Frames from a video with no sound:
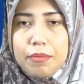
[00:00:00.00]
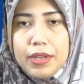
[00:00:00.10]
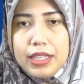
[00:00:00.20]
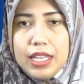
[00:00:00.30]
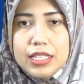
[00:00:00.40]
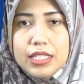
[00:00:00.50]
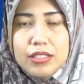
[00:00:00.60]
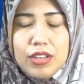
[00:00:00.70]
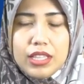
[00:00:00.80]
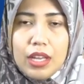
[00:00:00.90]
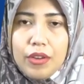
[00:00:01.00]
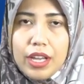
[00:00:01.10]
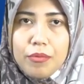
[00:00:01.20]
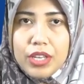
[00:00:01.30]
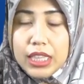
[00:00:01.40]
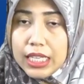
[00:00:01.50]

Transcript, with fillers: Hipertensi sudah tahu kan mungkin